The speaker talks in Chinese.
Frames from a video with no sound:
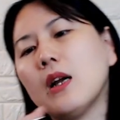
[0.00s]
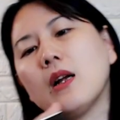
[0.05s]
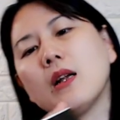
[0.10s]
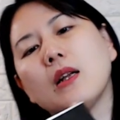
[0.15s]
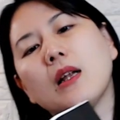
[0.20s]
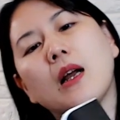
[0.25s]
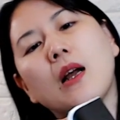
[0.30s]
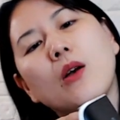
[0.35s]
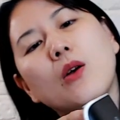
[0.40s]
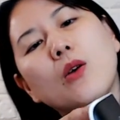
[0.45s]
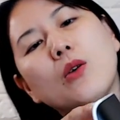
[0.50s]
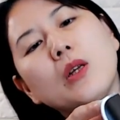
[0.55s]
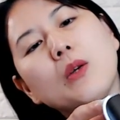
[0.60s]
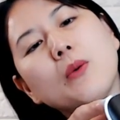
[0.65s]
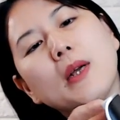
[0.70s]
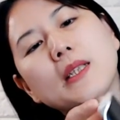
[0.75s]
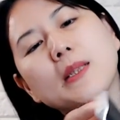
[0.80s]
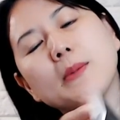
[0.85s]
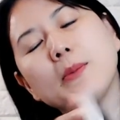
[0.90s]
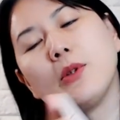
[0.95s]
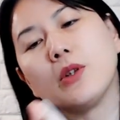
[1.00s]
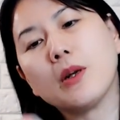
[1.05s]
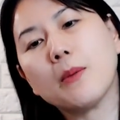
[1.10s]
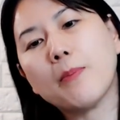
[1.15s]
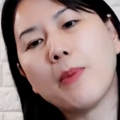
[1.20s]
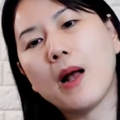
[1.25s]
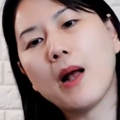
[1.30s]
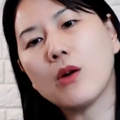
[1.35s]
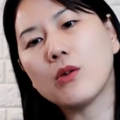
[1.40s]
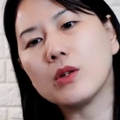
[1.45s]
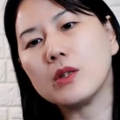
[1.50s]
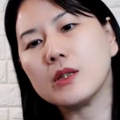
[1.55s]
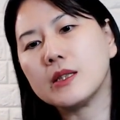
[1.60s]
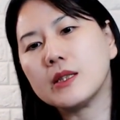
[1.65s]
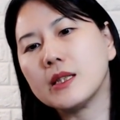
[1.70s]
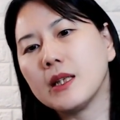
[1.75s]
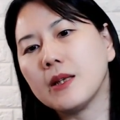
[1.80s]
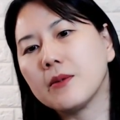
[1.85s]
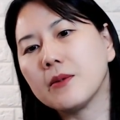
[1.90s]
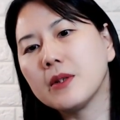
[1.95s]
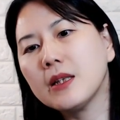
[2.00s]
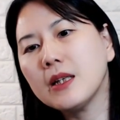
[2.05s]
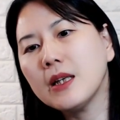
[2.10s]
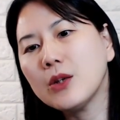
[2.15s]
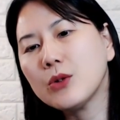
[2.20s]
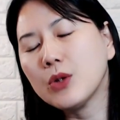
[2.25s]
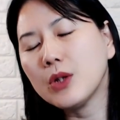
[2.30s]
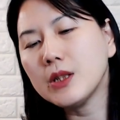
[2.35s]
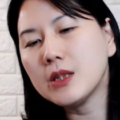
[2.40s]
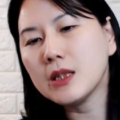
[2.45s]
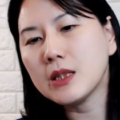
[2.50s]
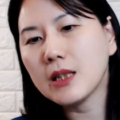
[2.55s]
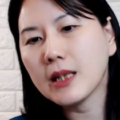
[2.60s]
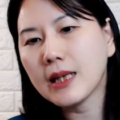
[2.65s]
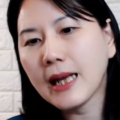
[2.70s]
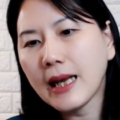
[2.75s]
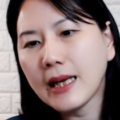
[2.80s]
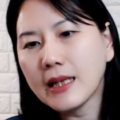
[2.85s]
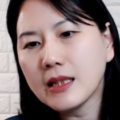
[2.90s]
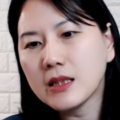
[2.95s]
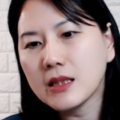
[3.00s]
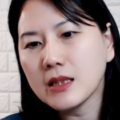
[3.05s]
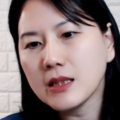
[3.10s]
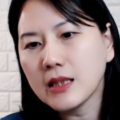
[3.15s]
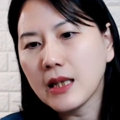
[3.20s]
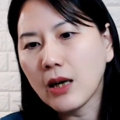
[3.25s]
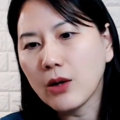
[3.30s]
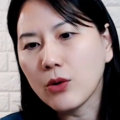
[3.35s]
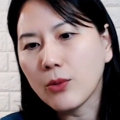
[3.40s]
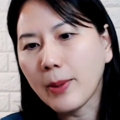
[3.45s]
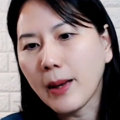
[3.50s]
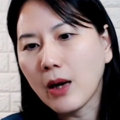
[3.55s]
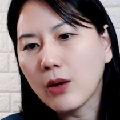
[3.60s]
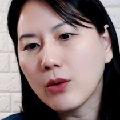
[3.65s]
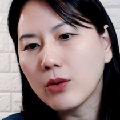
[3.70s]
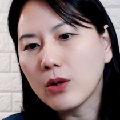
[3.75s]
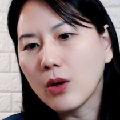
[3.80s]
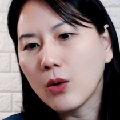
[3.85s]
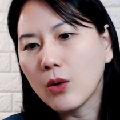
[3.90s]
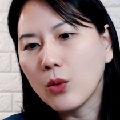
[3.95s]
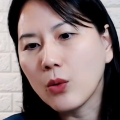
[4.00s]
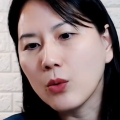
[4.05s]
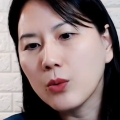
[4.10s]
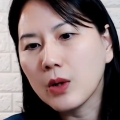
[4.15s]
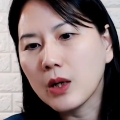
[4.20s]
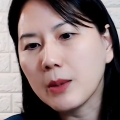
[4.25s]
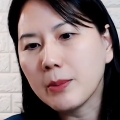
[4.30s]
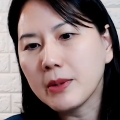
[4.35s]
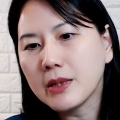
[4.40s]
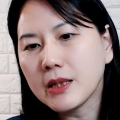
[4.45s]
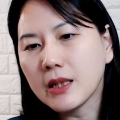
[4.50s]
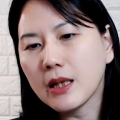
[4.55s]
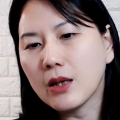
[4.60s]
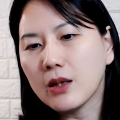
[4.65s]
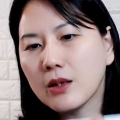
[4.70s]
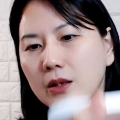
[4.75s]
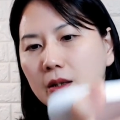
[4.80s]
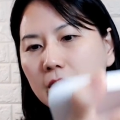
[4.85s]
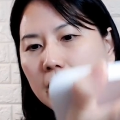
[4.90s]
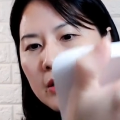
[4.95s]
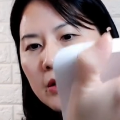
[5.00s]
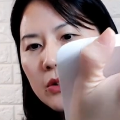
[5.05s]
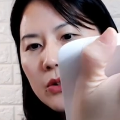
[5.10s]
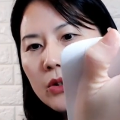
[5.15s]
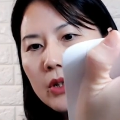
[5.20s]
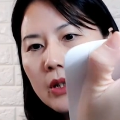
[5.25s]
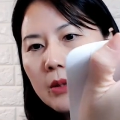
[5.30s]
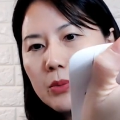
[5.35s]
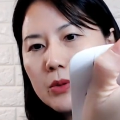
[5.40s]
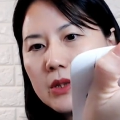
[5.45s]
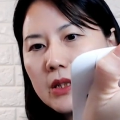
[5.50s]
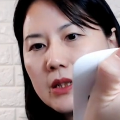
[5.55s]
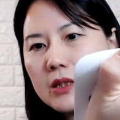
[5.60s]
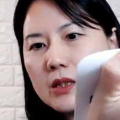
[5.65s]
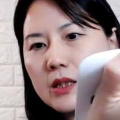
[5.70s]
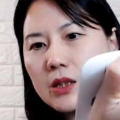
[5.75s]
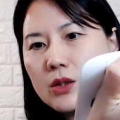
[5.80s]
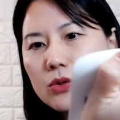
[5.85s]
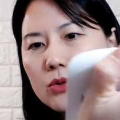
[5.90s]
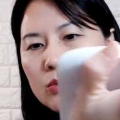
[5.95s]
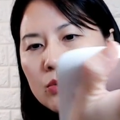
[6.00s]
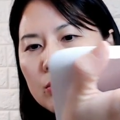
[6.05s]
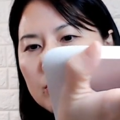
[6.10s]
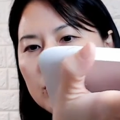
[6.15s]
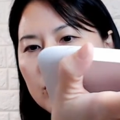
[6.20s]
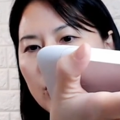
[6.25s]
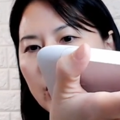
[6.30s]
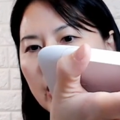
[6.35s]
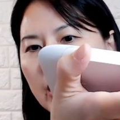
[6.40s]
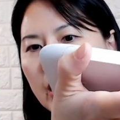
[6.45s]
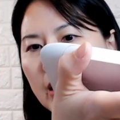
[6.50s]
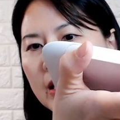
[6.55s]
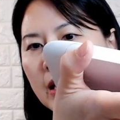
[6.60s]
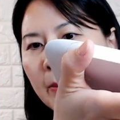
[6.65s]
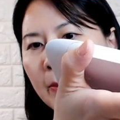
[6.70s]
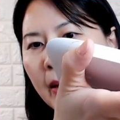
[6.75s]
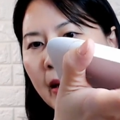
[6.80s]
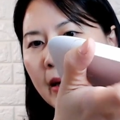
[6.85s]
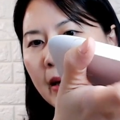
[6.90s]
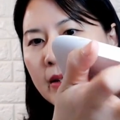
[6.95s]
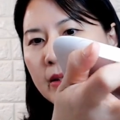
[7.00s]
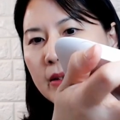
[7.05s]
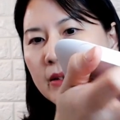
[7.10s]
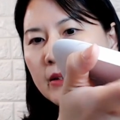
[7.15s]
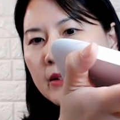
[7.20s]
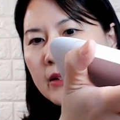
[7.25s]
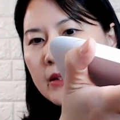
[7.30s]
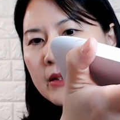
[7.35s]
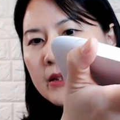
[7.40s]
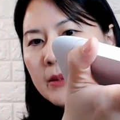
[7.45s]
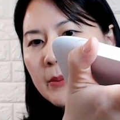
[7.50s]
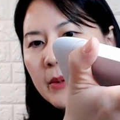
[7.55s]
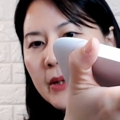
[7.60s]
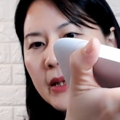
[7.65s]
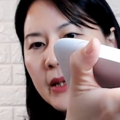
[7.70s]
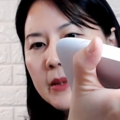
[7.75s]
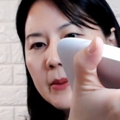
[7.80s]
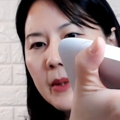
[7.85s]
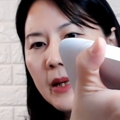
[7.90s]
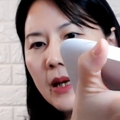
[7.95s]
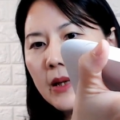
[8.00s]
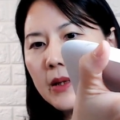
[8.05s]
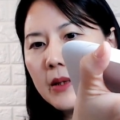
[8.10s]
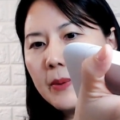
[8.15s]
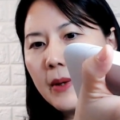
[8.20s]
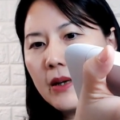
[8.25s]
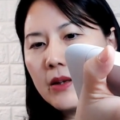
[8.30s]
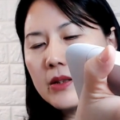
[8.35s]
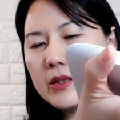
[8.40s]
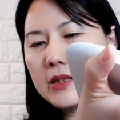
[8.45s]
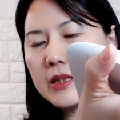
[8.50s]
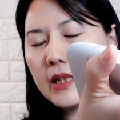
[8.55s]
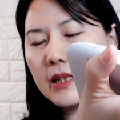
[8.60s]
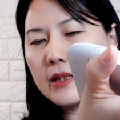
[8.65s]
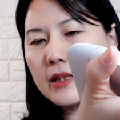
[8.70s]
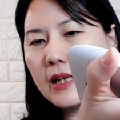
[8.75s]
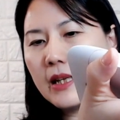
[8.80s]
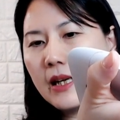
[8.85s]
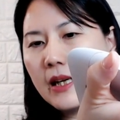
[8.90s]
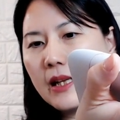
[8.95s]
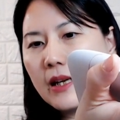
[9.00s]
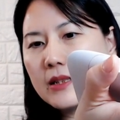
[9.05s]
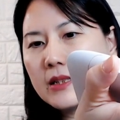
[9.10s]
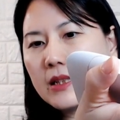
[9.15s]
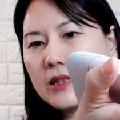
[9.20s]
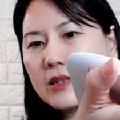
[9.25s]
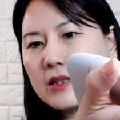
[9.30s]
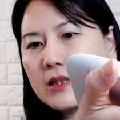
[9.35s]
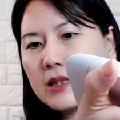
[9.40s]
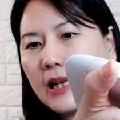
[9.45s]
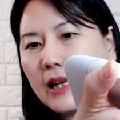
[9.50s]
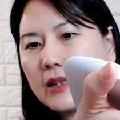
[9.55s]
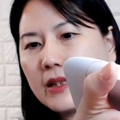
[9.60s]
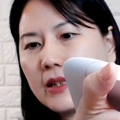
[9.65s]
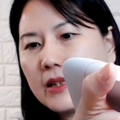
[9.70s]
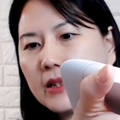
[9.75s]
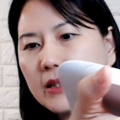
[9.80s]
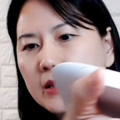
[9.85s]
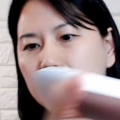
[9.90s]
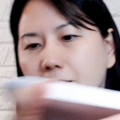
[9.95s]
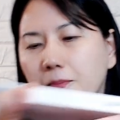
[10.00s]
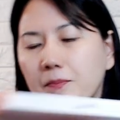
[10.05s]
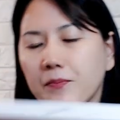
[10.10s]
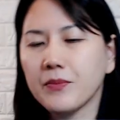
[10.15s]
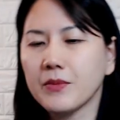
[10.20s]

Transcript: 然后另外这边有个 Power 键，所以记得开机要有 Power 哦。隔壁这个有点不是很清楚，对，它太白了。这边这边好像是 Power 键，然后这个是它的。